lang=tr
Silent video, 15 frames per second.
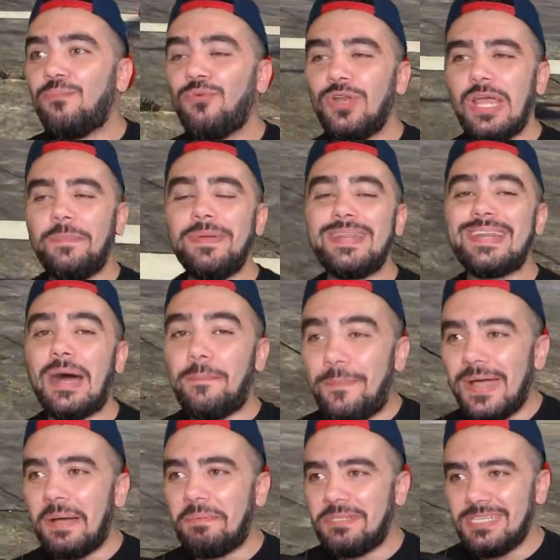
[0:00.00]
Buraya bir
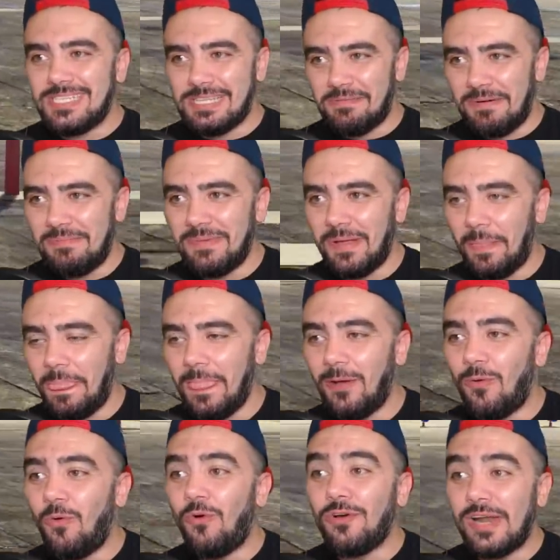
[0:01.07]
rampa yapacağız tamam mı?
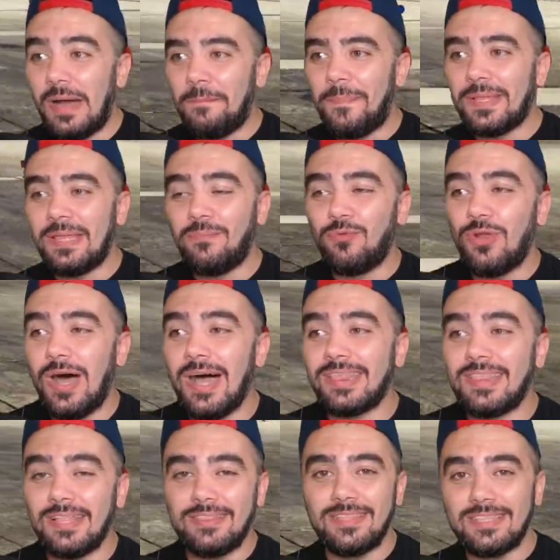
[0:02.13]
O rampadan bunu
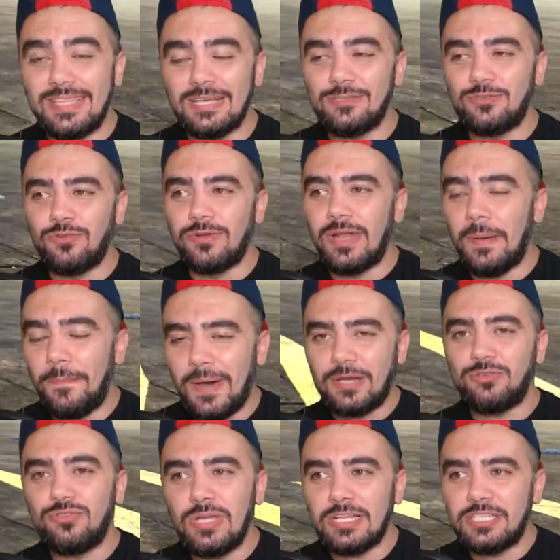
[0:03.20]
atlattıktan sonra
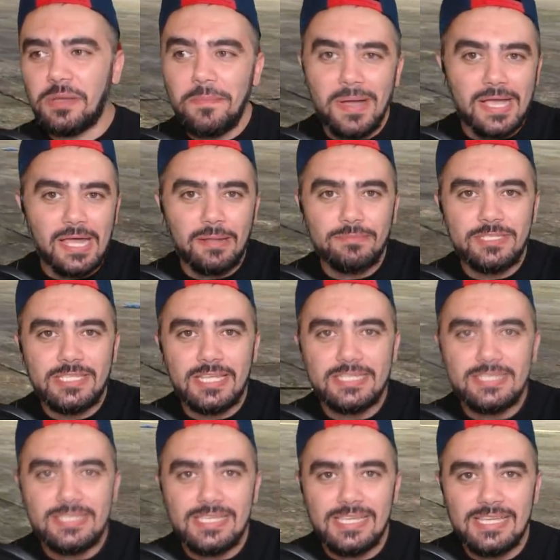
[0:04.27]
paraşütü açacağım. Bakalım
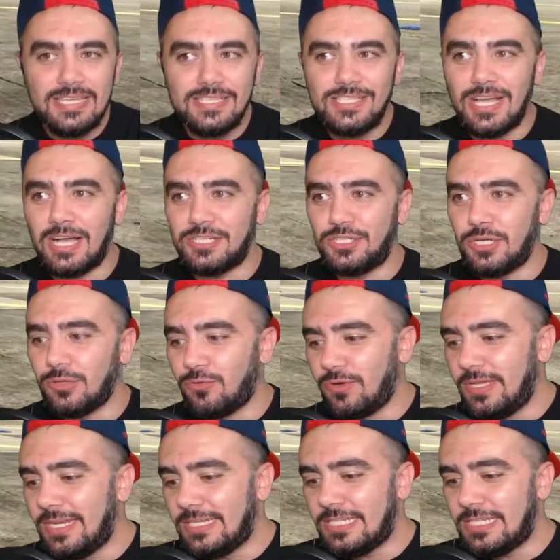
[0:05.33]
sessizce aşağı doğru